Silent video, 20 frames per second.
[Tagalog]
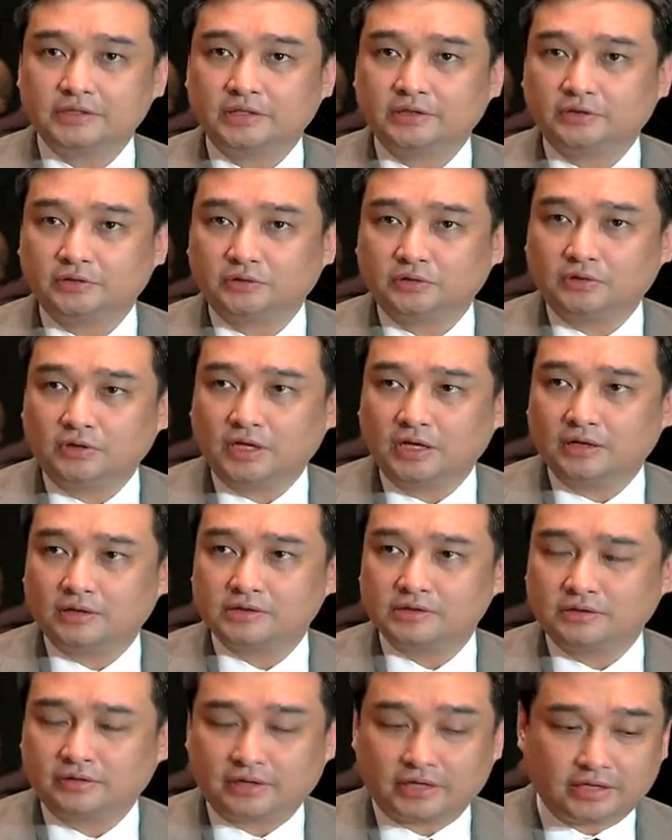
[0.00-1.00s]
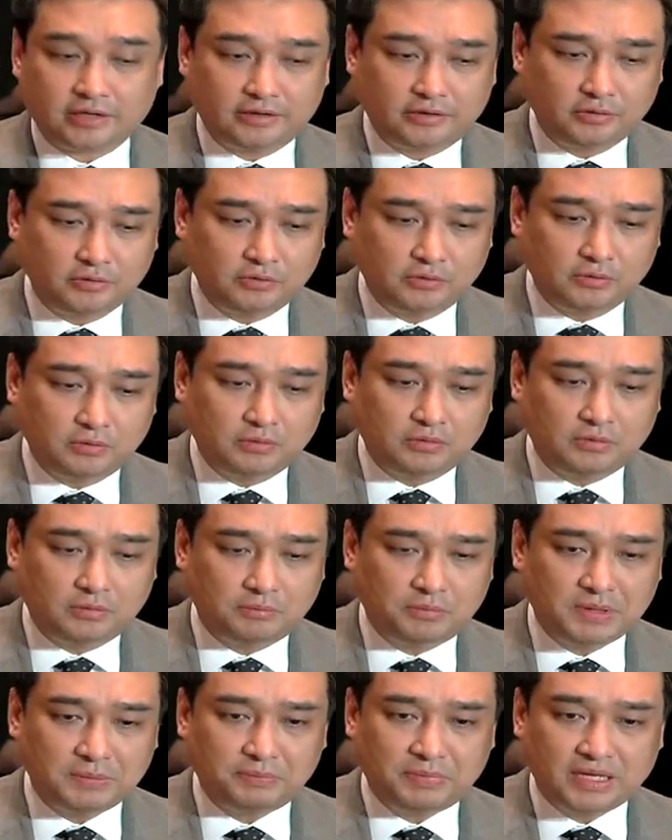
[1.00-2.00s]
sa totoo lang, Sir Ray, yung
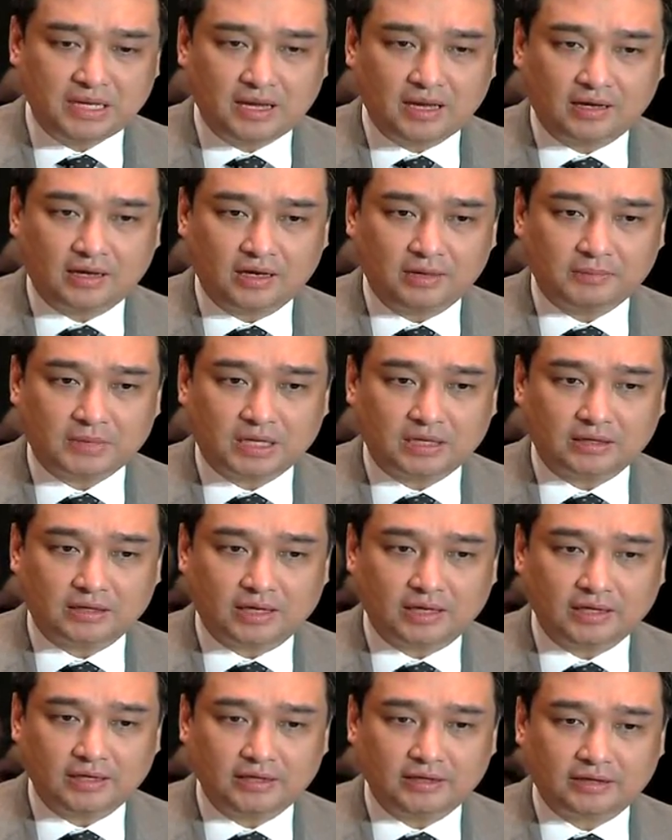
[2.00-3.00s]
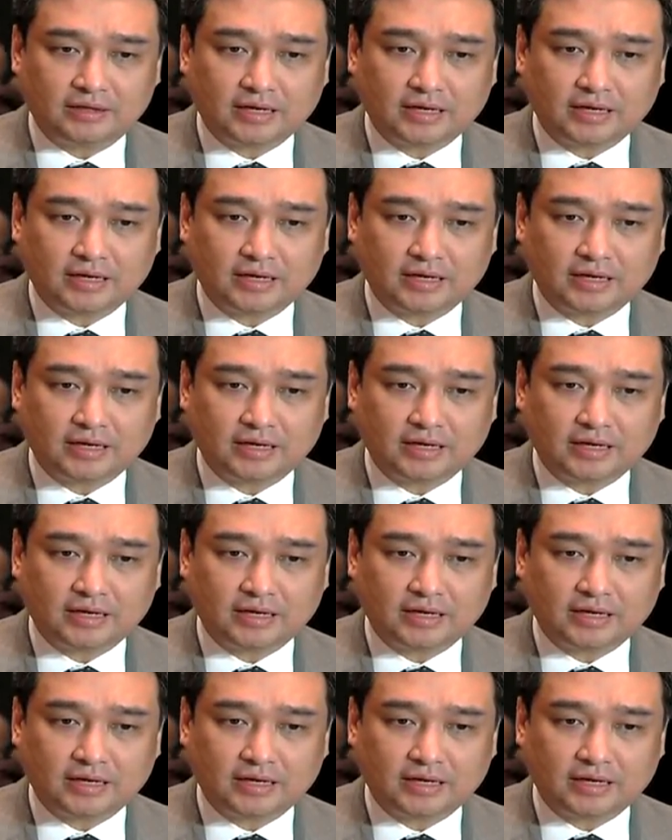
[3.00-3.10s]
bimpiyaga naman ay